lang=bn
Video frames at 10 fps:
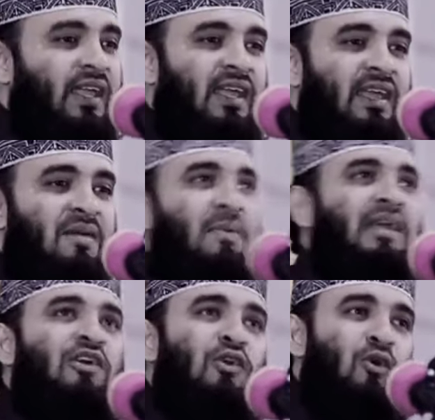করে
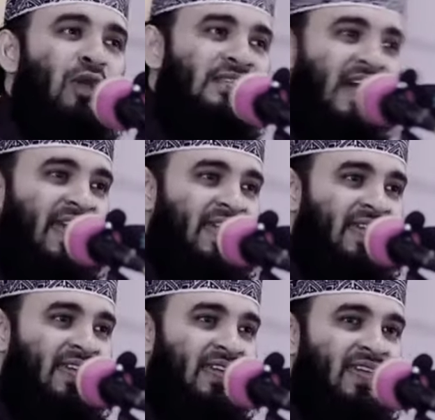পাখিগুলো উড়ে যায়
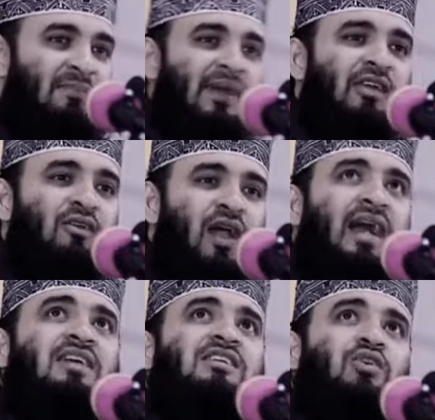এই পাখিগুলো
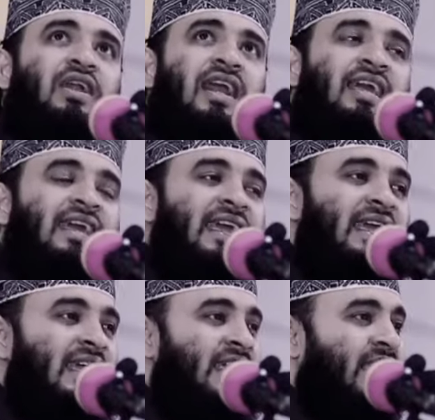আকাশে ধরে রাখে কে
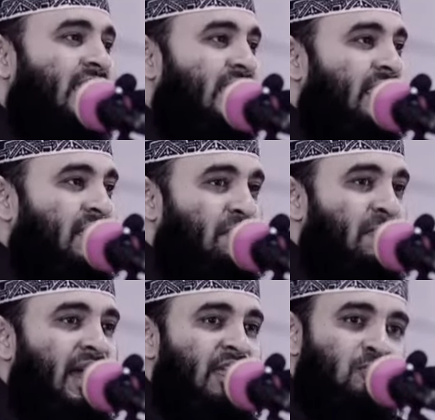
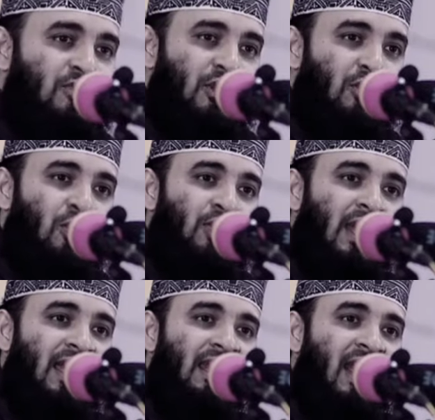মা
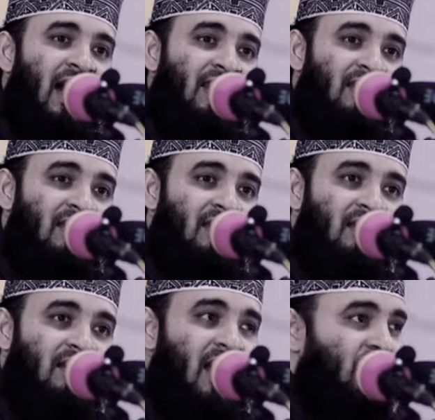ইউমসিকুহুন্না ইল্লার
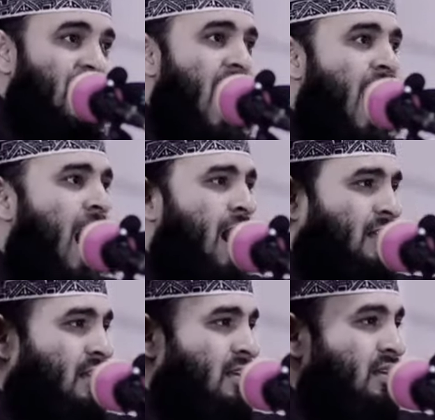রহমান
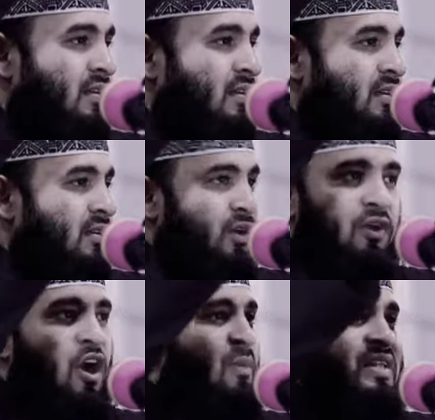ওই
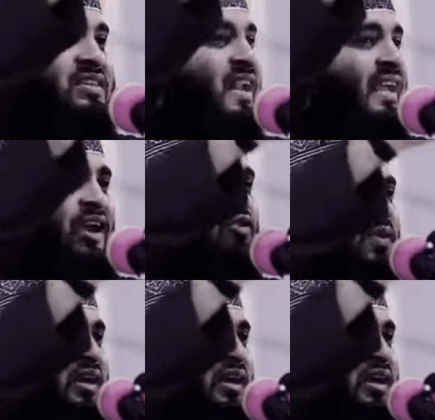রহমান ছাড়া কেউ